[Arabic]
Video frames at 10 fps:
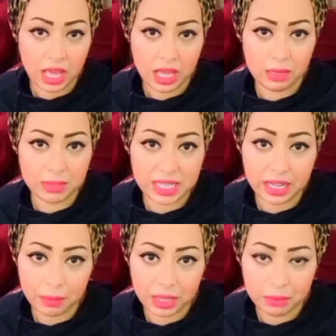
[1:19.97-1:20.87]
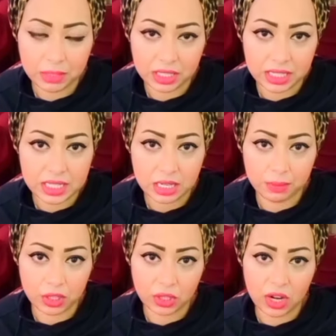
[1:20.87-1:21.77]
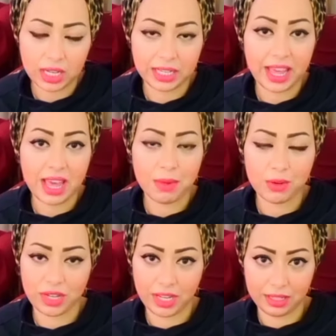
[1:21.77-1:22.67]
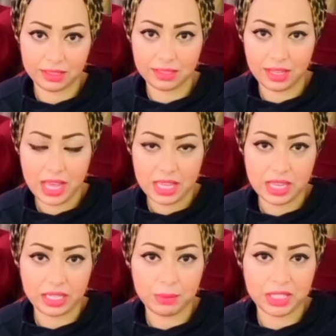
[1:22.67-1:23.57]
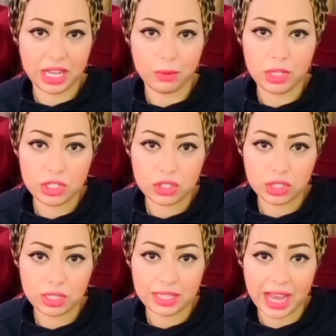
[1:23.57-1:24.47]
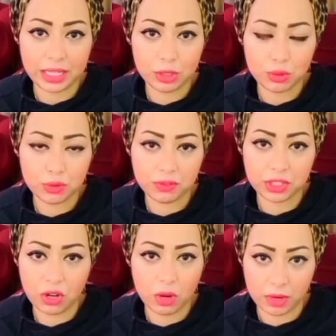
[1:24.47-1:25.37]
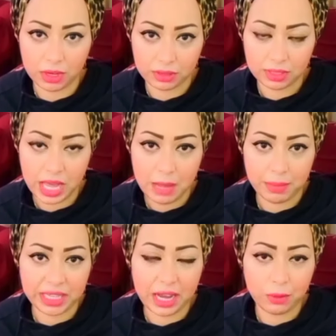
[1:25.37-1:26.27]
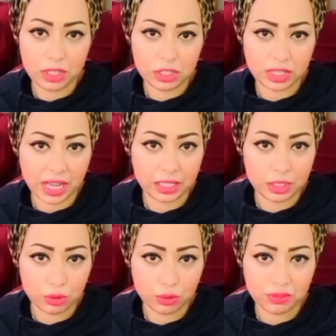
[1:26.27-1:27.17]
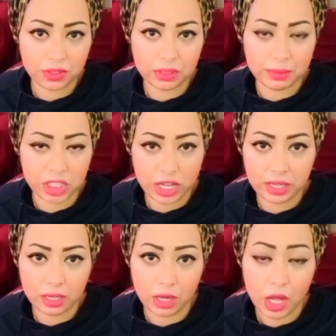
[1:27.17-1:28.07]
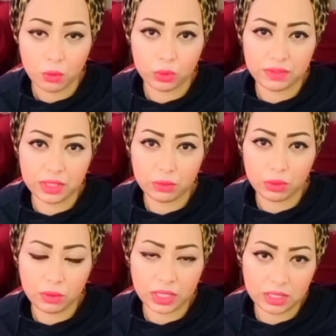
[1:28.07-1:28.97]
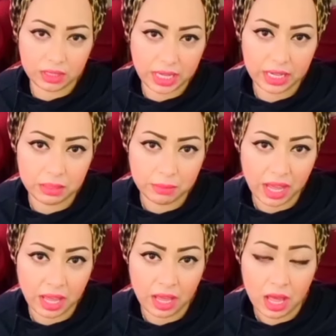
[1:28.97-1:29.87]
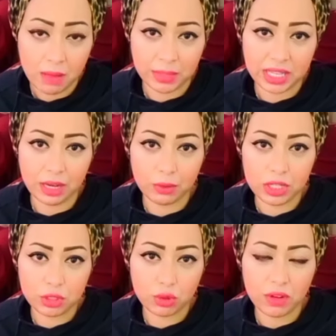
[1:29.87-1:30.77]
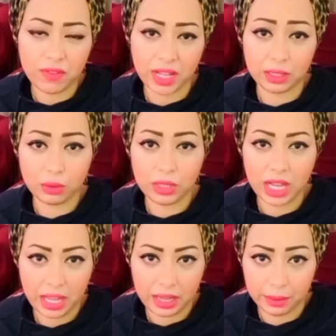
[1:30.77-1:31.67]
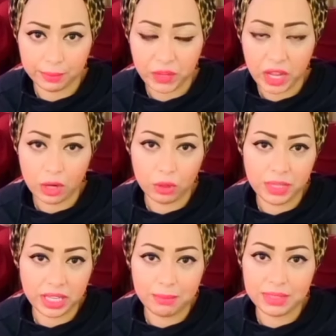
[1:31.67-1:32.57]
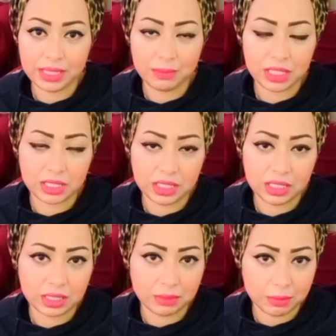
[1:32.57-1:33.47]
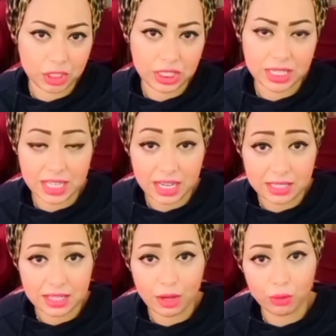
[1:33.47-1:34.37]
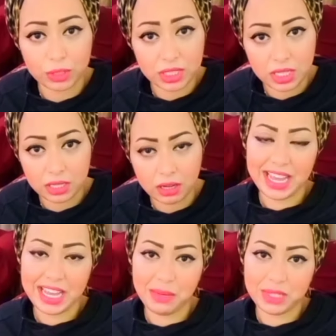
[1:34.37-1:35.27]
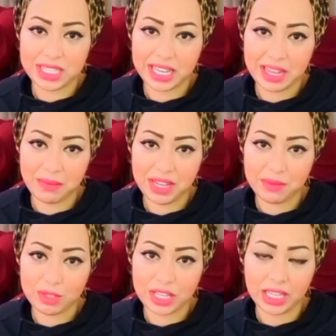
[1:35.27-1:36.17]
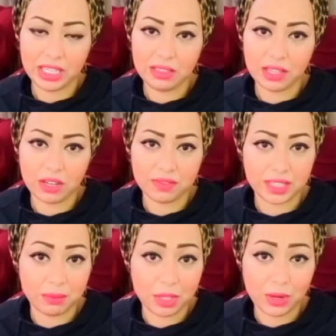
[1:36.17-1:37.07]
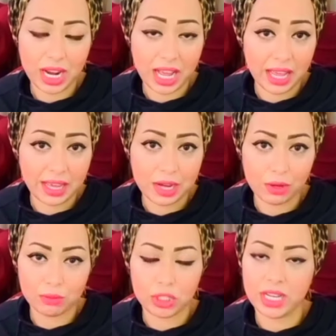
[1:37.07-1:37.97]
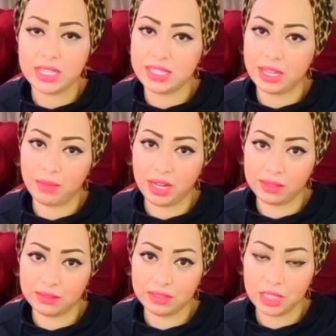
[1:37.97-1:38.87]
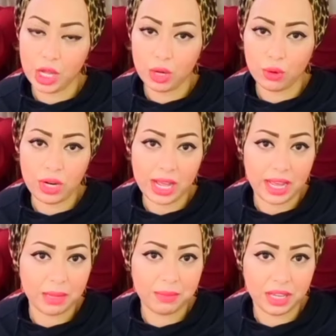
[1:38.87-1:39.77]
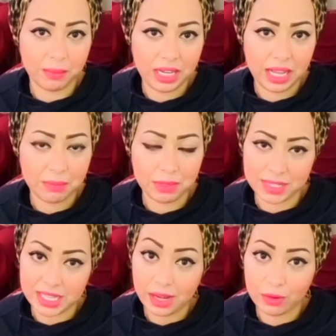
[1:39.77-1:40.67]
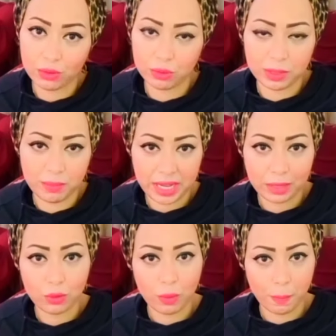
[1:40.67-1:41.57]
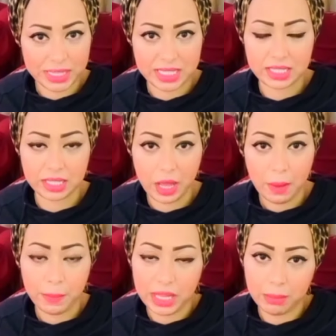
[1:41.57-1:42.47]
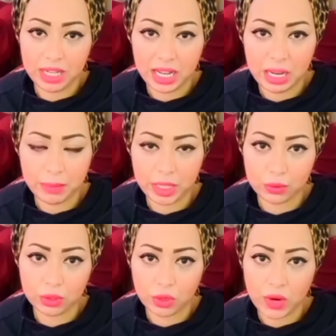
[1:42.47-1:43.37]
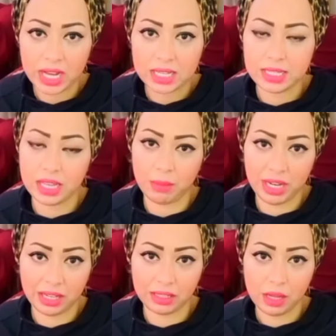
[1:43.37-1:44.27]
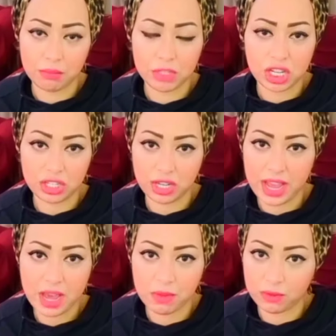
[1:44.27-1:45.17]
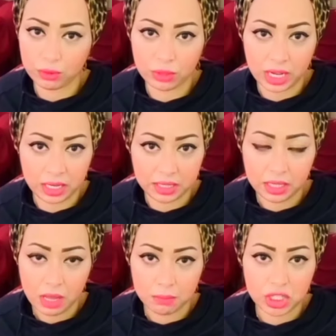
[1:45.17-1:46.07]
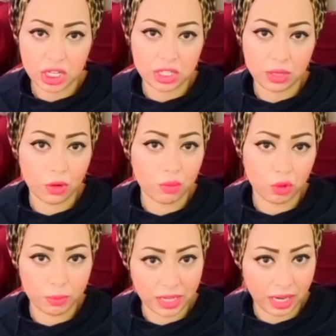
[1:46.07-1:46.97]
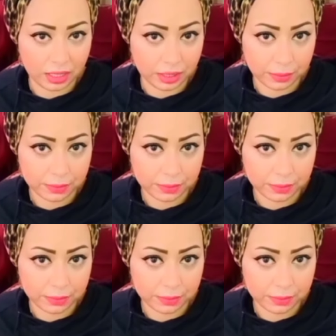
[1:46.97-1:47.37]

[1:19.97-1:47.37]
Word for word: الميزان كمان من الناس اللي بتكره الكآبة والنكد يعني ما تحاولش تعيشه في دراما ما تحاولش تعيشه في مشاكل وتفضل طول الوقت تتخانق معاه ما تحاولش تقف عند كل حاجه هو بيحب دايما الدنيا تبقى ماشيه سلسه وبسيطه الميزان كمان مستحيل تعرف تجبره على حاجه هو مش عايز يعملها كل حاجه بيعملها بمزاجه وبدماغه بس بيعملها لما يكون هو عايز يعملها مش عشان هي مفروضه عليه مش عشان هو مجبر عليها